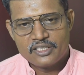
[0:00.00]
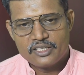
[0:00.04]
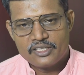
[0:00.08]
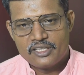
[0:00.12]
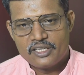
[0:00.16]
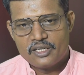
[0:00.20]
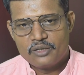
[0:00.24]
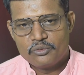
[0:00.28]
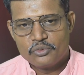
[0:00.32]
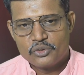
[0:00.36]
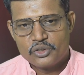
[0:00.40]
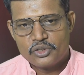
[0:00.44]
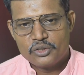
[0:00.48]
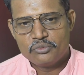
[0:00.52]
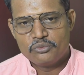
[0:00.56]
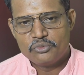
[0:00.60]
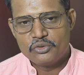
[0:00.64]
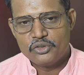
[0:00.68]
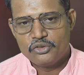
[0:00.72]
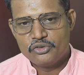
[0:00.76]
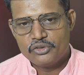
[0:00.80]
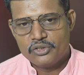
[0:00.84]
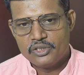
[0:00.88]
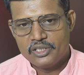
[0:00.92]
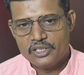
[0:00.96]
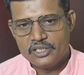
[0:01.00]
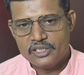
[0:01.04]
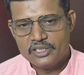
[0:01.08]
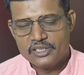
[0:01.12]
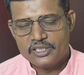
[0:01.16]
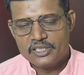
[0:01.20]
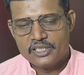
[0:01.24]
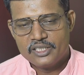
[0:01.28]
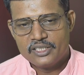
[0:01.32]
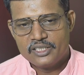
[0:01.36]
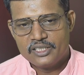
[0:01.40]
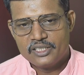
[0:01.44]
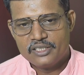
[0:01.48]
அன்றைய தினம் முக்கிய முடிவுகளை
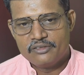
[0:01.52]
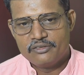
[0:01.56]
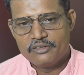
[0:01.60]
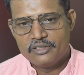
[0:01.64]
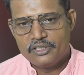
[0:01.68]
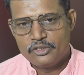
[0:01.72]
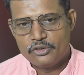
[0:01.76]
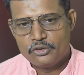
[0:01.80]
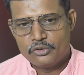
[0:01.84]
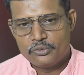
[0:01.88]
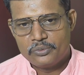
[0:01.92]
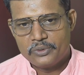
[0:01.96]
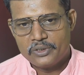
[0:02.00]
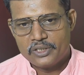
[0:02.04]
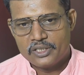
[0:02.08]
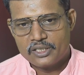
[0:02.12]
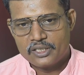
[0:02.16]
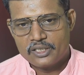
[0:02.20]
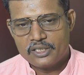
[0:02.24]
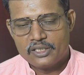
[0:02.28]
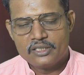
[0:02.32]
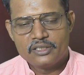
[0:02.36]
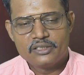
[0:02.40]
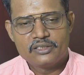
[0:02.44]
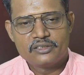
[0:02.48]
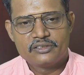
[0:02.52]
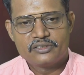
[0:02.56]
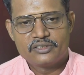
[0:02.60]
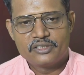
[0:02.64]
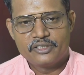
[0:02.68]
எடுக்காதீங்க வெளியூர் பயணங்களை